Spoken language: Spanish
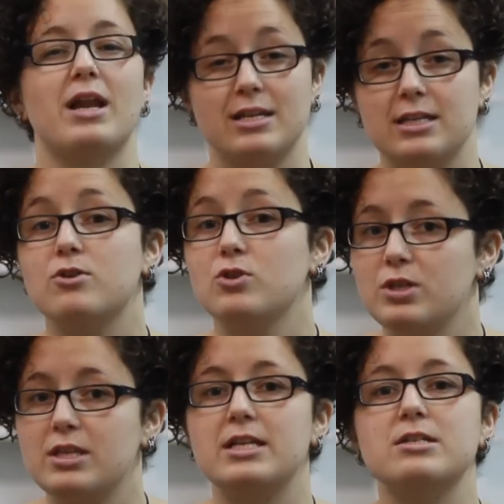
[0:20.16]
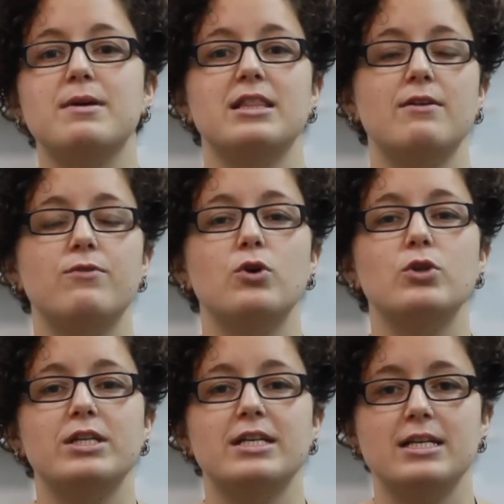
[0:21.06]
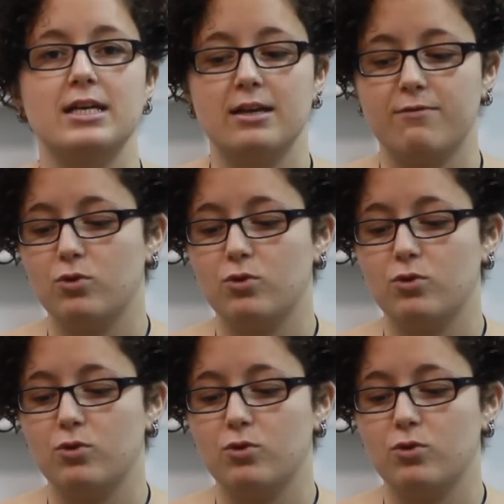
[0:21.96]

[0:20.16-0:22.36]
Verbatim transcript: Para que se considere esmalte a fuego tiene que